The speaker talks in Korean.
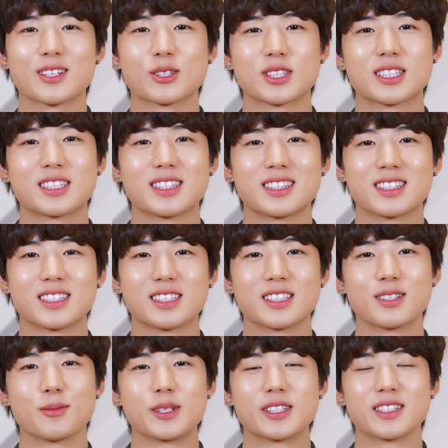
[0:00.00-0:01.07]
계속
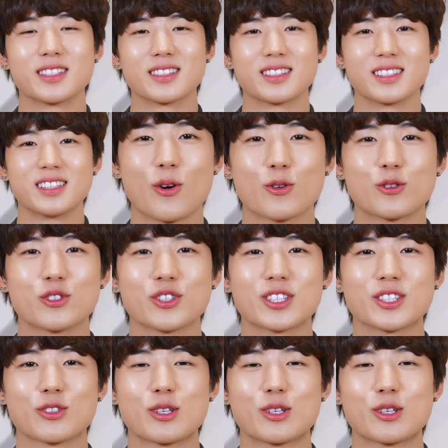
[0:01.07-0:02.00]
들으면은 얼굴 중에서